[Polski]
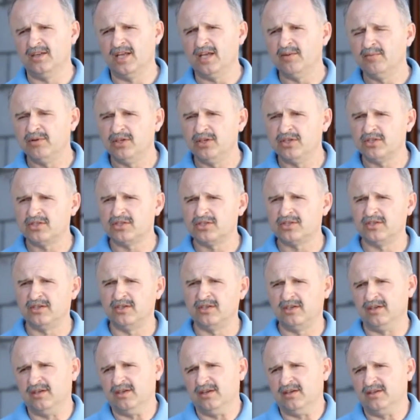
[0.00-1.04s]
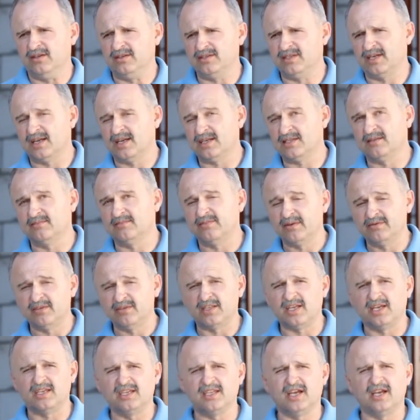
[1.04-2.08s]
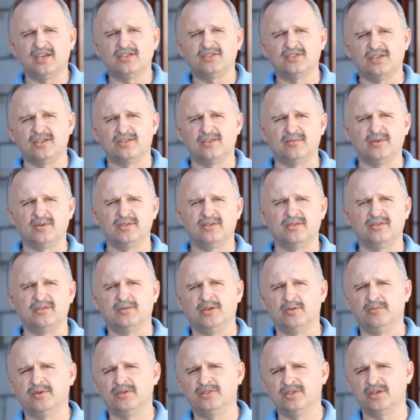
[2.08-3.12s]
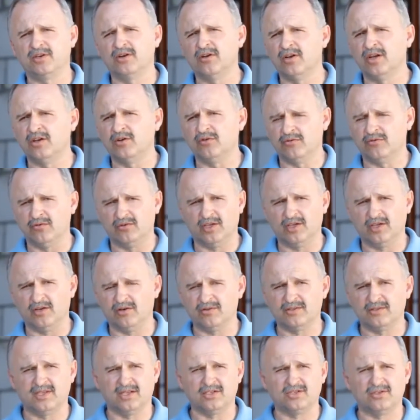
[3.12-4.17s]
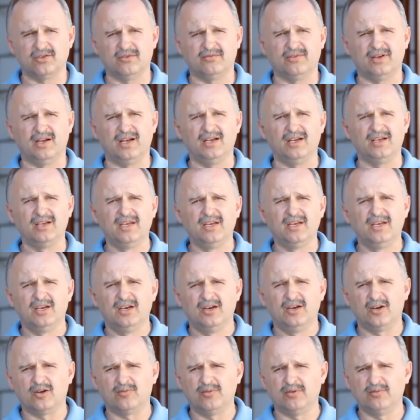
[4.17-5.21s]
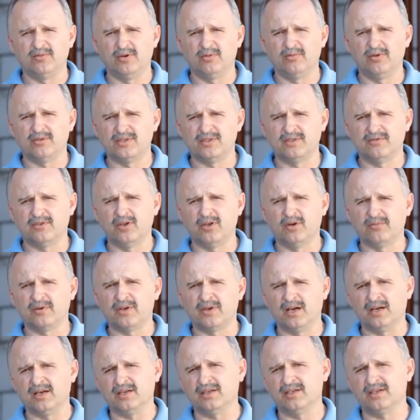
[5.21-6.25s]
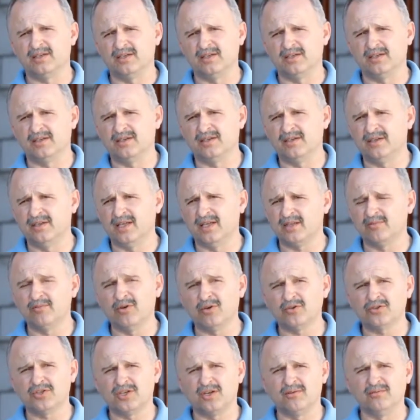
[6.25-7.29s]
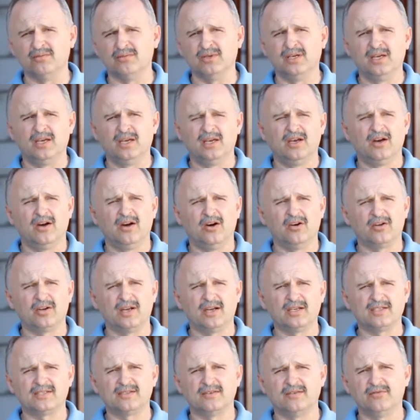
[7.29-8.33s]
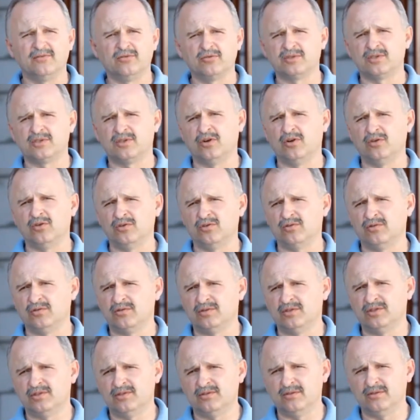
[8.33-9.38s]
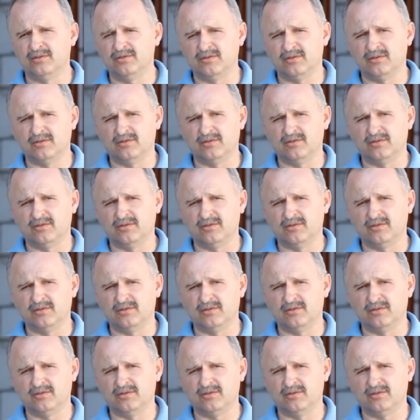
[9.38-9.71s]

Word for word: Najbliższy i, i zarazem pewnie najtańsze to, będzie, to będzie Golejów tutaj koło Staszowa. Robimy obozy w Dąbkach e, nad morzem oraz w Ustroniu. Gdzie, e, e,